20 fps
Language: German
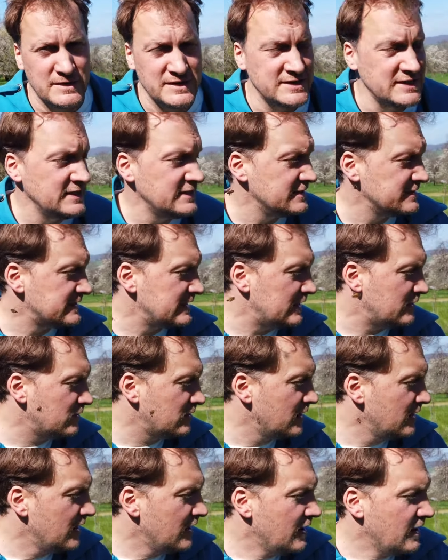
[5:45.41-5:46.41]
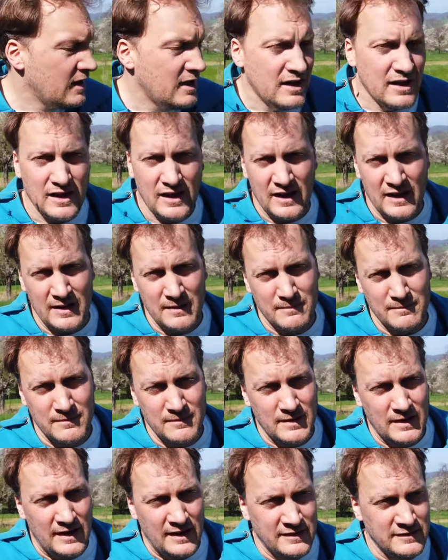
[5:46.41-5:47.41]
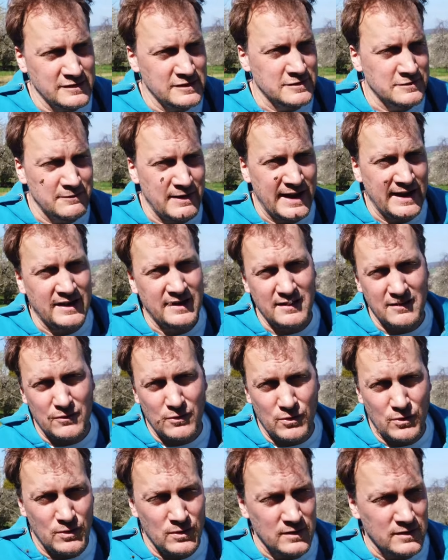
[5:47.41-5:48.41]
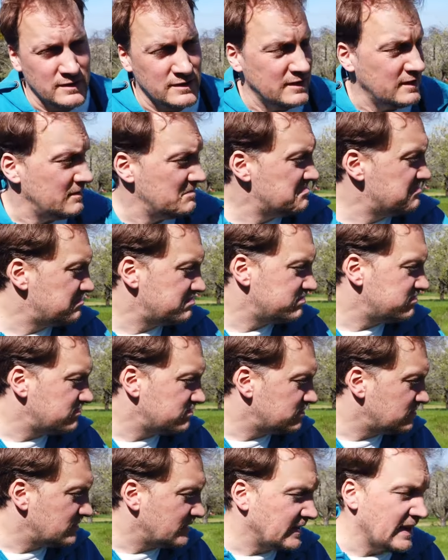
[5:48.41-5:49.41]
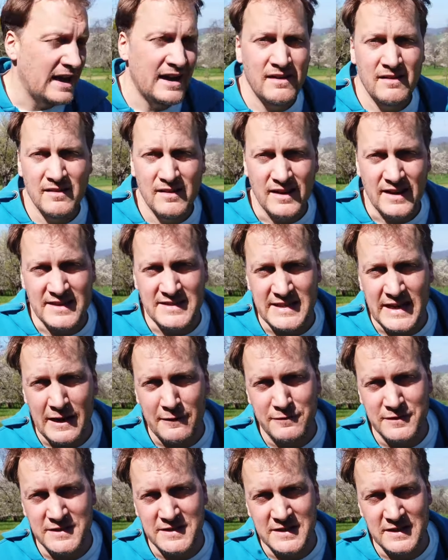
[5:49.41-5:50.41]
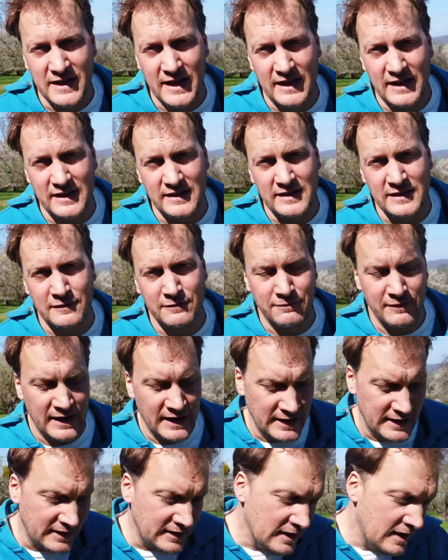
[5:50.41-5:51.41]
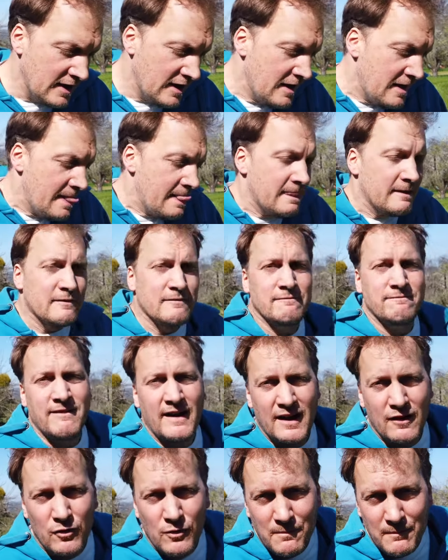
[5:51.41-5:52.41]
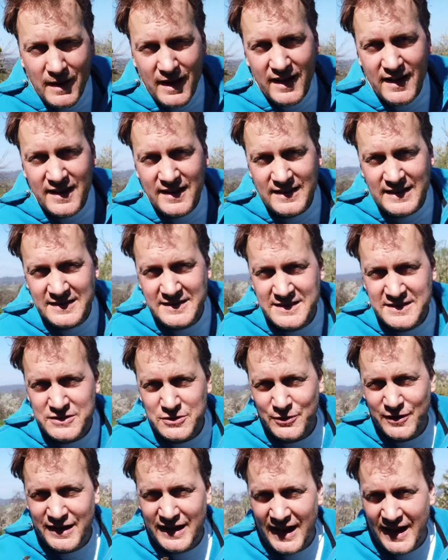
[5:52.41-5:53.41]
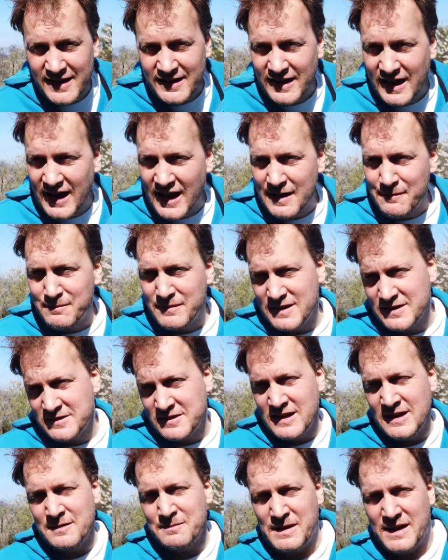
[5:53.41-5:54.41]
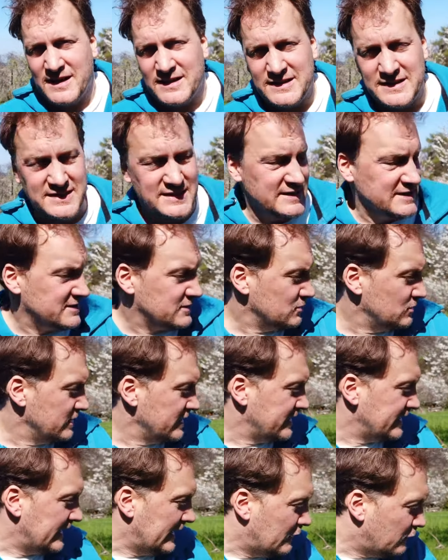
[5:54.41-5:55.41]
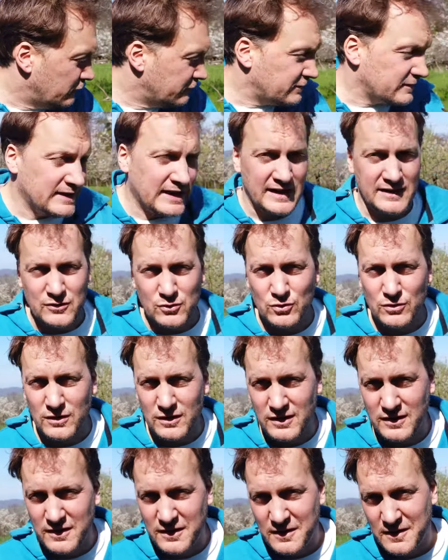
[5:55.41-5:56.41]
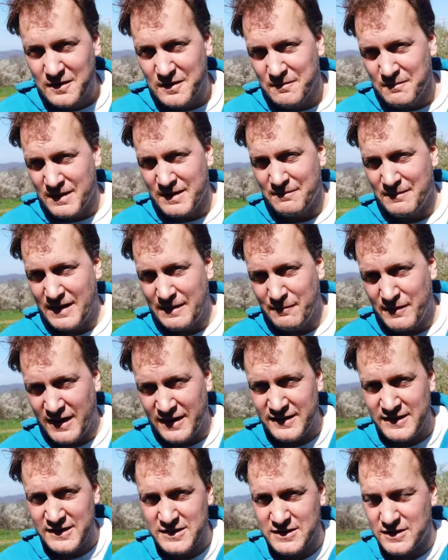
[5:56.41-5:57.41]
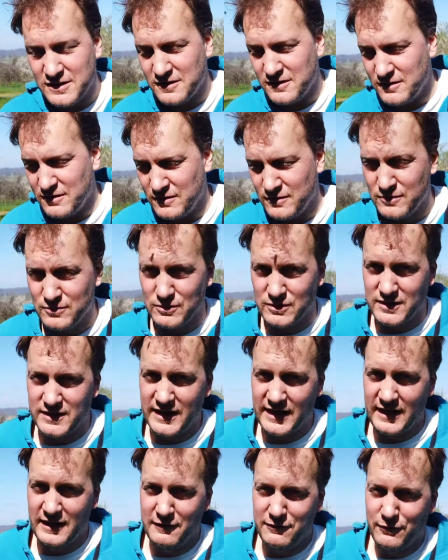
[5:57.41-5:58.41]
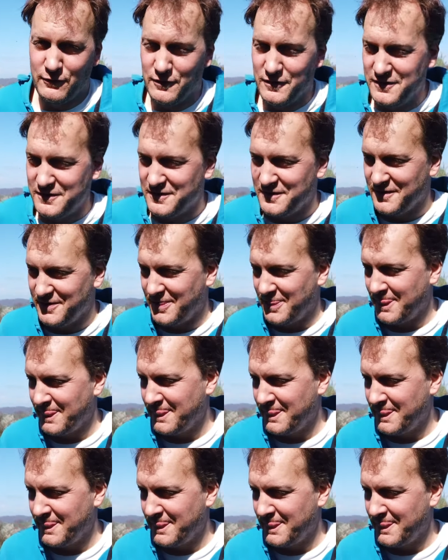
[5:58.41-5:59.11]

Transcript: Man sieht es auch, ähm, es ist weg und äh, ja, Reserven sind relativ wenig. Warum mache ich das in so kleinen Gaben? Also ich mache das ja so, ich laufe da durch mit meinem Kanister. Oh, Telefon.